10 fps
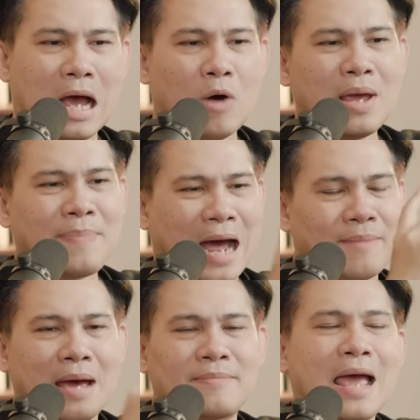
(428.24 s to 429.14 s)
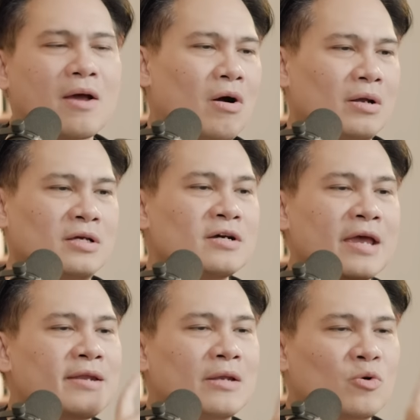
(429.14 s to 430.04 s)
เอาไม่ผ่านแบบแรกก่อนคือเค
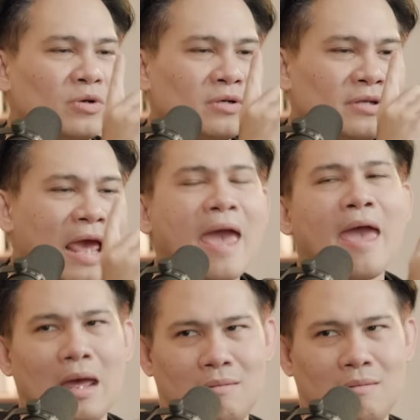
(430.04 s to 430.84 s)
รดิตคุณแย่